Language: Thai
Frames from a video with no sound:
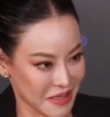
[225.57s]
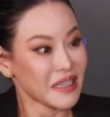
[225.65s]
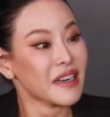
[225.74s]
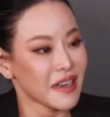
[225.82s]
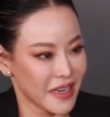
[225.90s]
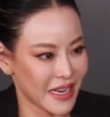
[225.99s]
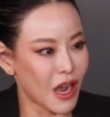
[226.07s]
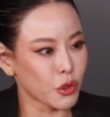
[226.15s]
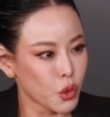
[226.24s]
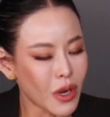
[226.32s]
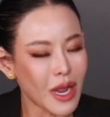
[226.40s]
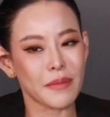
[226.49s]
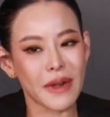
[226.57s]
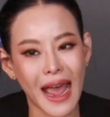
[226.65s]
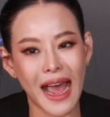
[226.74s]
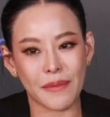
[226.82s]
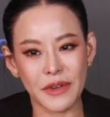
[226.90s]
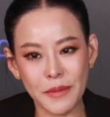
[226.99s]
เลยเอาทุกคำ
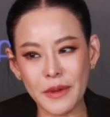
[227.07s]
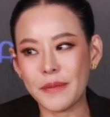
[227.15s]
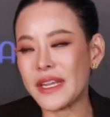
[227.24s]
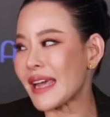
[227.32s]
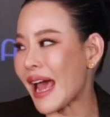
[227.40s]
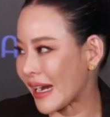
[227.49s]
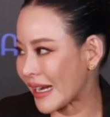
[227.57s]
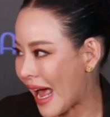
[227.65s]
ถามที่พี่ๆอยาก